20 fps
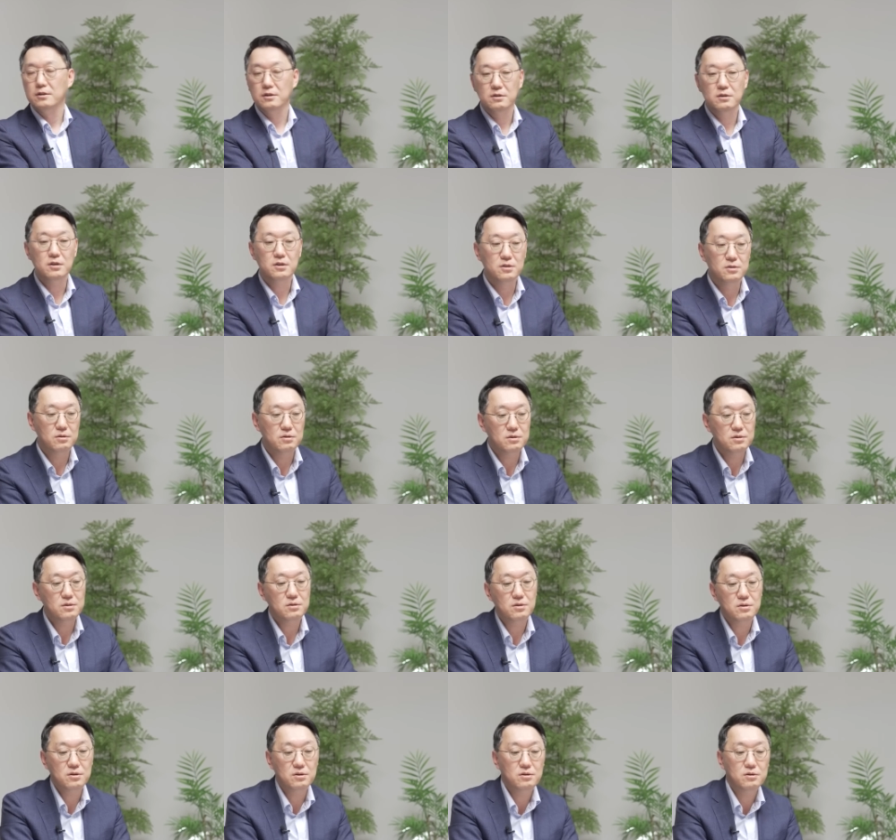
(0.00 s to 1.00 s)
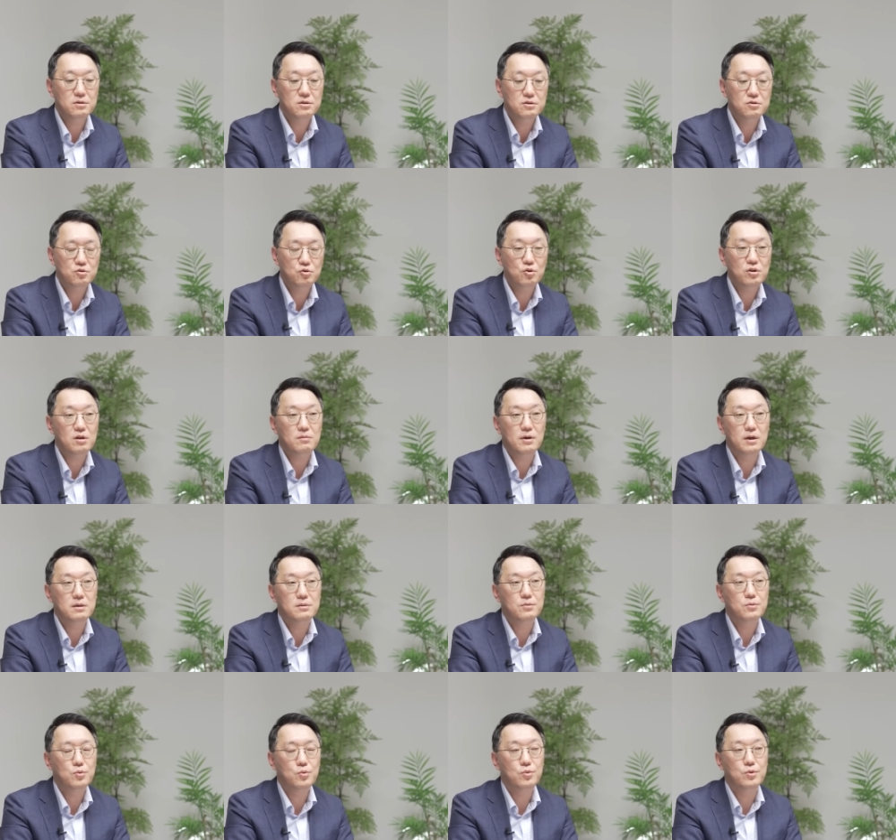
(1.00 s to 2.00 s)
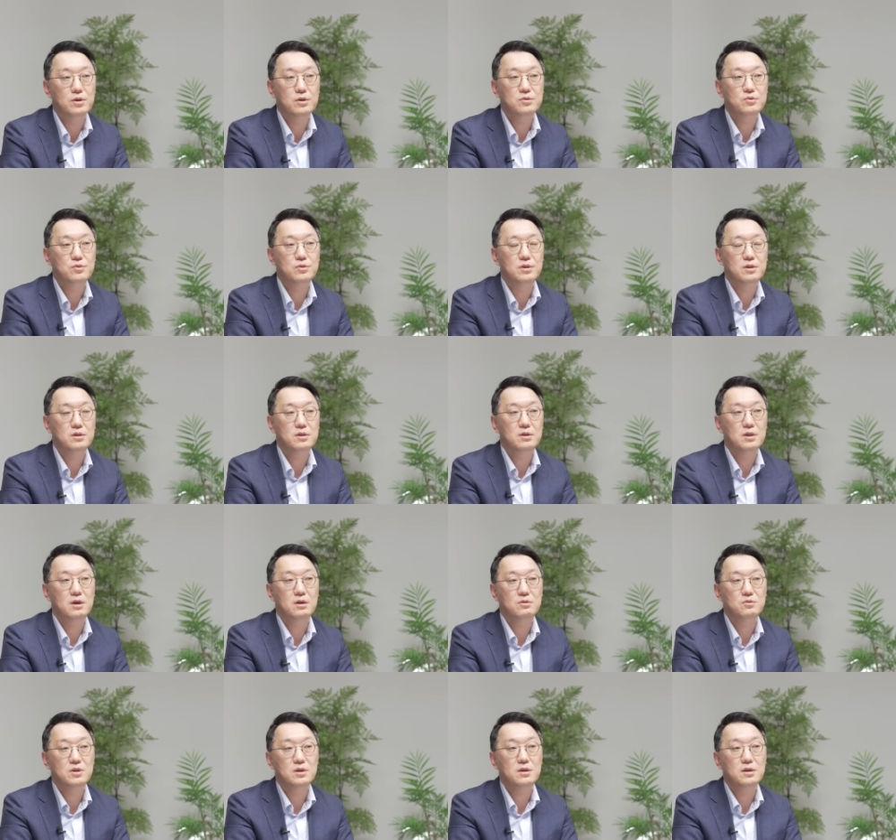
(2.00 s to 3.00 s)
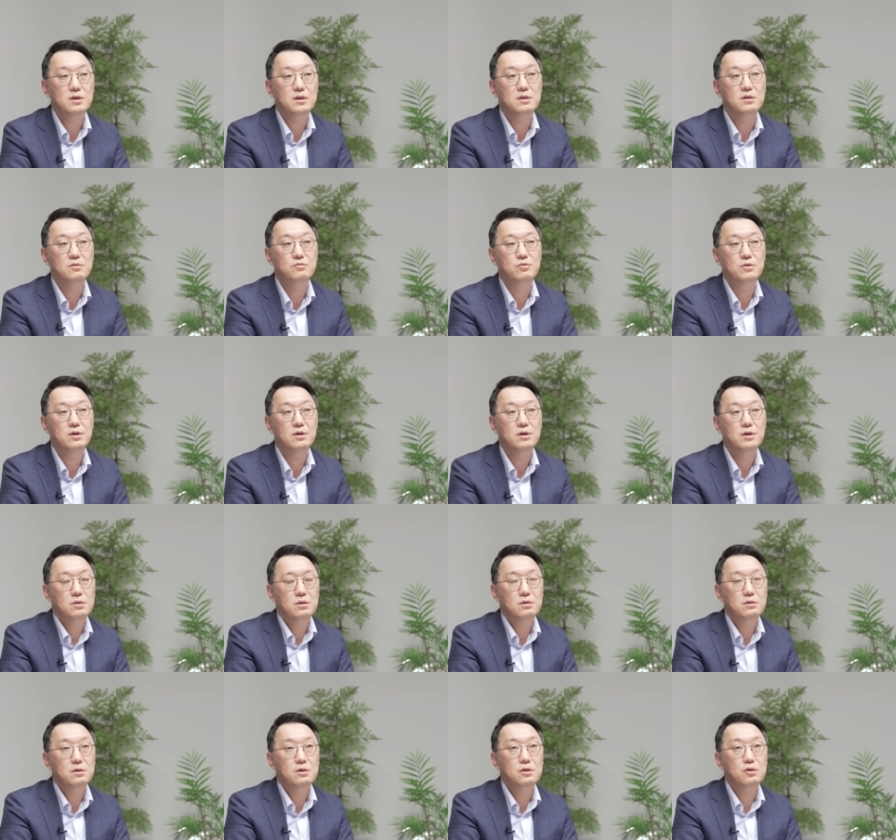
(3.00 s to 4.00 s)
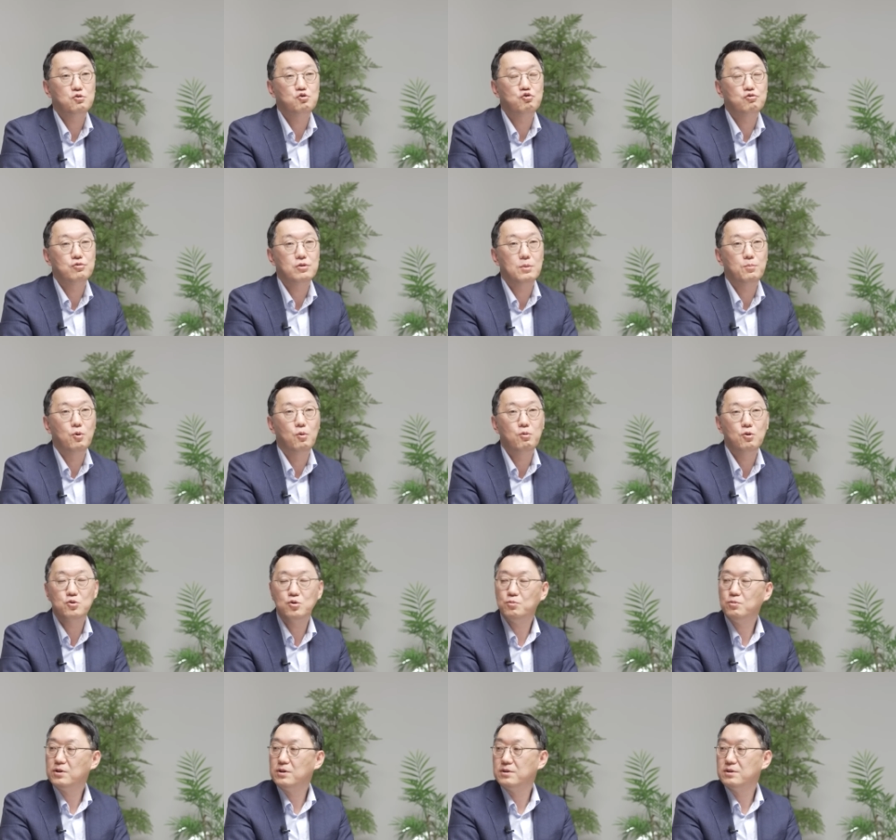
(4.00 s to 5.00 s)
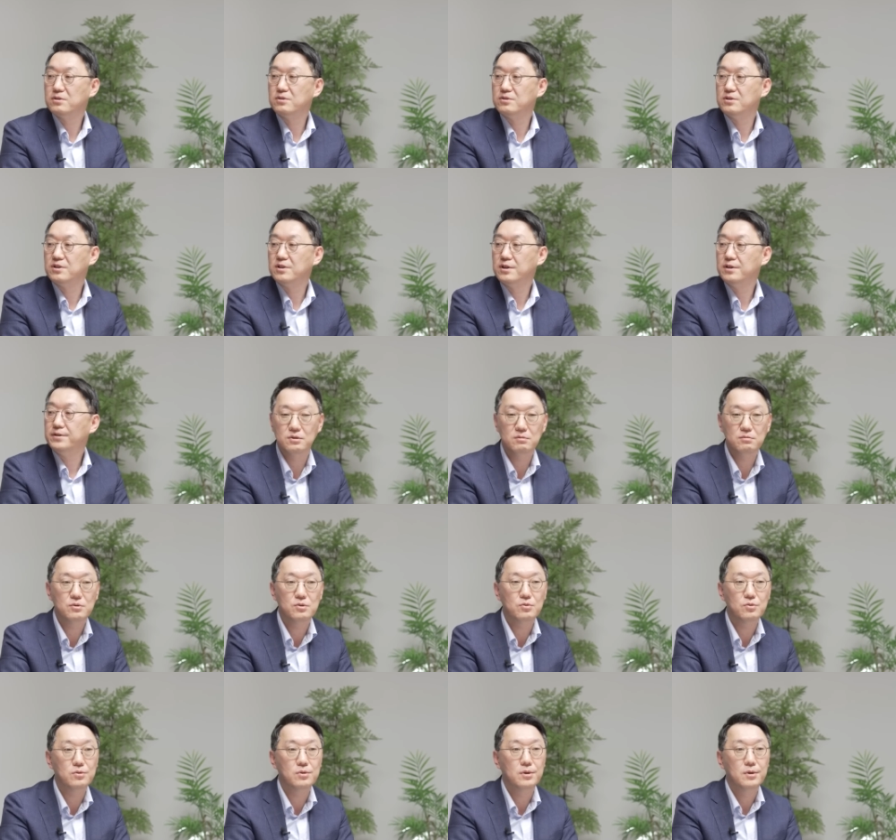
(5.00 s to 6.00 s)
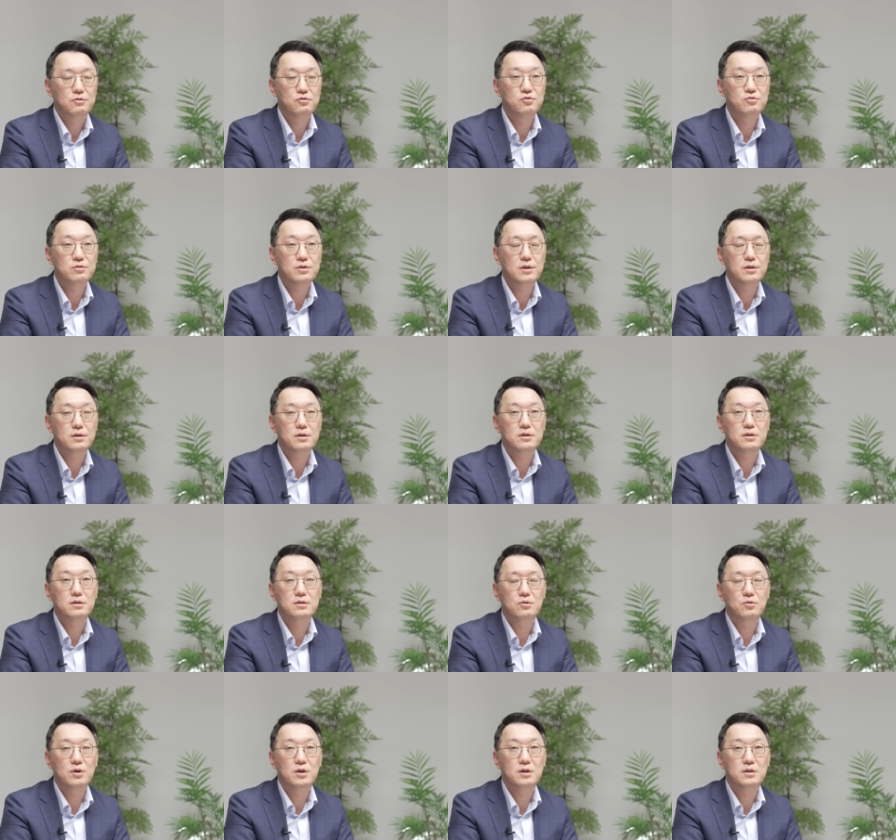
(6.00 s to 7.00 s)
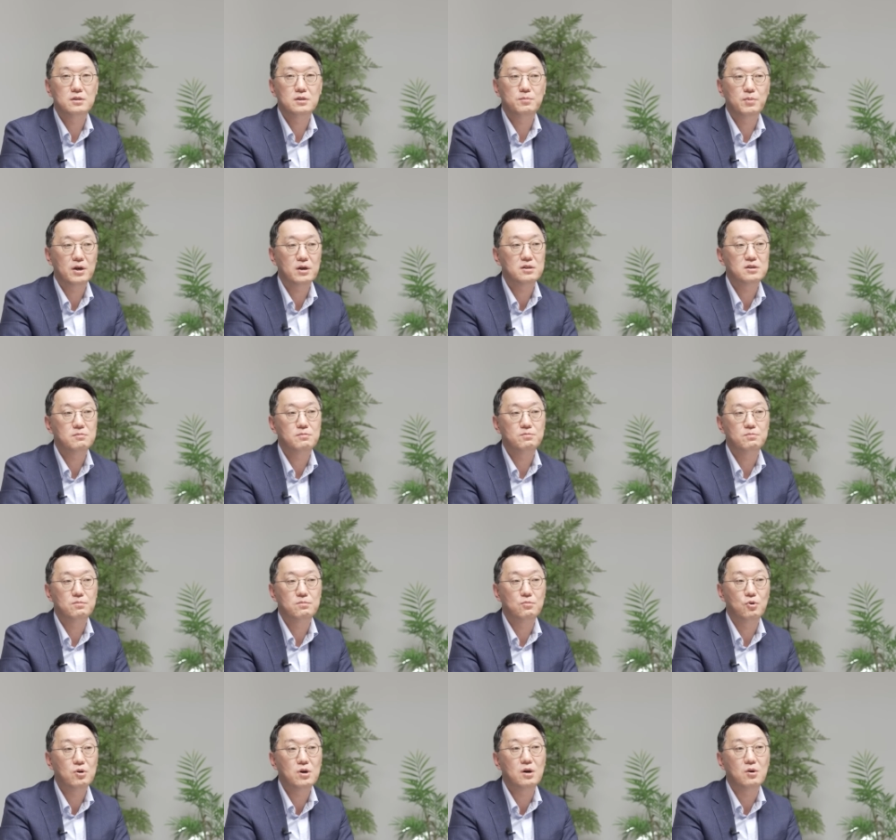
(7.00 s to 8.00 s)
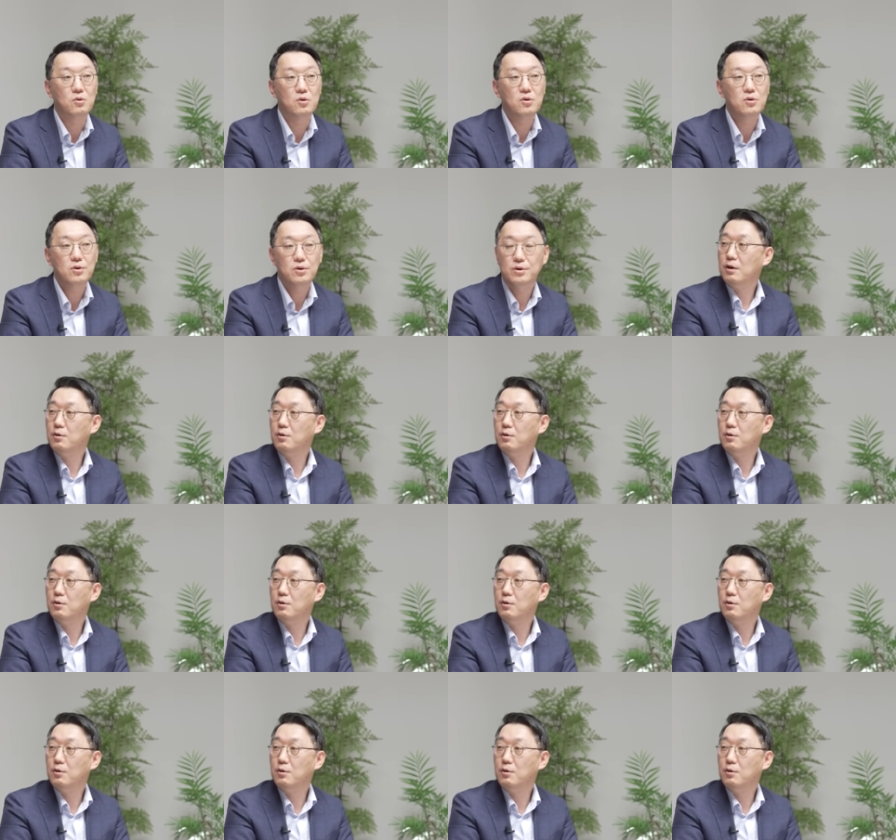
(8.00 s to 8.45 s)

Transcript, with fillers: 근데 그런 것들은 수요가 많으면 또 올릴 수 있다는 생각이 들고요. 특히 중국에 보복 소비가 있을 거잖아요. 그러면 또 중국 애들이 그동안 이제 백화점 못 가고